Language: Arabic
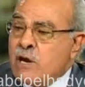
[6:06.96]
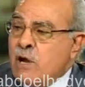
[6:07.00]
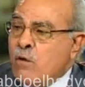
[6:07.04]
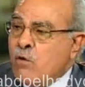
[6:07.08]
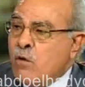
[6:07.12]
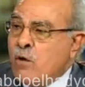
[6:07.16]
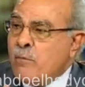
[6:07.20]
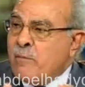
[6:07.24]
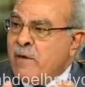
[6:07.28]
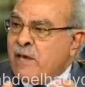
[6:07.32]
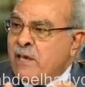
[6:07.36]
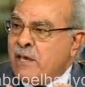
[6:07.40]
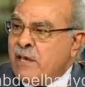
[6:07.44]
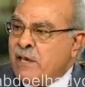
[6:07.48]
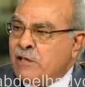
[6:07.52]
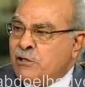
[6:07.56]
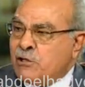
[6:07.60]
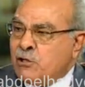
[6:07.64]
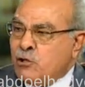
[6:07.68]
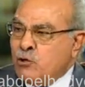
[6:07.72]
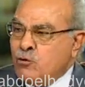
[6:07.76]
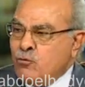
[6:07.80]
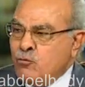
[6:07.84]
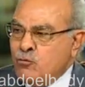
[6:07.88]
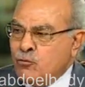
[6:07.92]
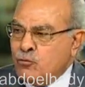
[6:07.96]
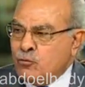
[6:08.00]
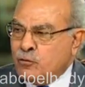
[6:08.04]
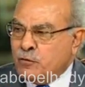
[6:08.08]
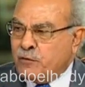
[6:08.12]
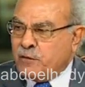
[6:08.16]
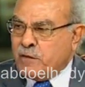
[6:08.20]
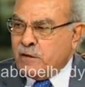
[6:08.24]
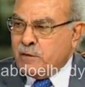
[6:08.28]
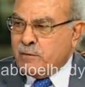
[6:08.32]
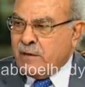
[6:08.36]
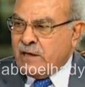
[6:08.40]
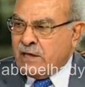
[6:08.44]
وما يدينون
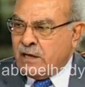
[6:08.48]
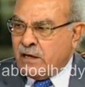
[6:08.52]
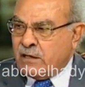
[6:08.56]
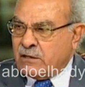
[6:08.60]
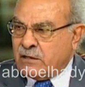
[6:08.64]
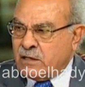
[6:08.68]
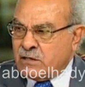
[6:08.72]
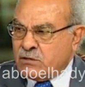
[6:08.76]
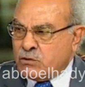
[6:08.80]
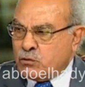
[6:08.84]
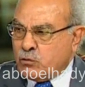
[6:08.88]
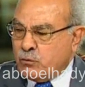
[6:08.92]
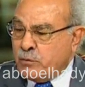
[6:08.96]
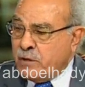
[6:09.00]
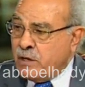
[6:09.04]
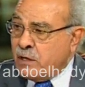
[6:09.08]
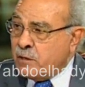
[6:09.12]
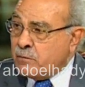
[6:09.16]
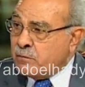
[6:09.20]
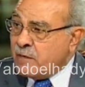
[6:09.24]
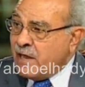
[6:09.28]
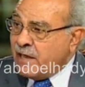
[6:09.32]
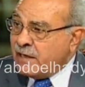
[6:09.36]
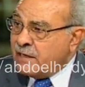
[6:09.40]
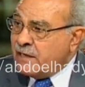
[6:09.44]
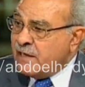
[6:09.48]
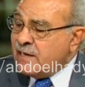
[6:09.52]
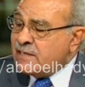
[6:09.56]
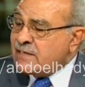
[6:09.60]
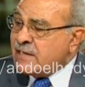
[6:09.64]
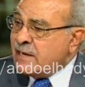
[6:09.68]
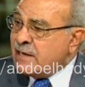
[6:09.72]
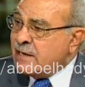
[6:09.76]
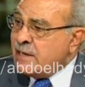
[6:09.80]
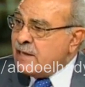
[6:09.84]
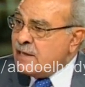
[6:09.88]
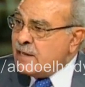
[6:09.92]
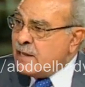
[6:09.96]
فيما يختص بهم يعني
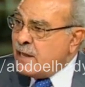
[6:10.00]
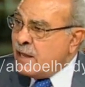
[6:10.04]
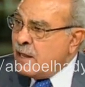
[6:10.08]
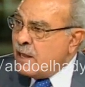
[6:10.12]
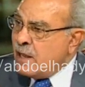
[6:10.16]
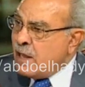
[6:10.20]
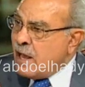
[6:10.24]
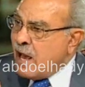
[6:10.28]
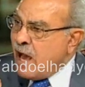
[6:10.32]
إذا هي